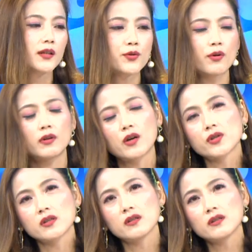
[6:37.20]
那你说，老
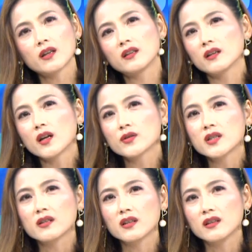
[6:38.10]
师，那跌到
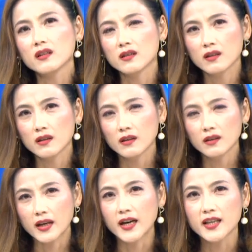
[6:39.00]
这里
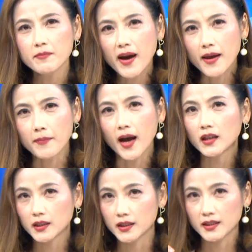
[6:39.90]
可以买吗？
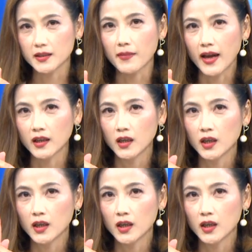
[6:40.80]
可以买。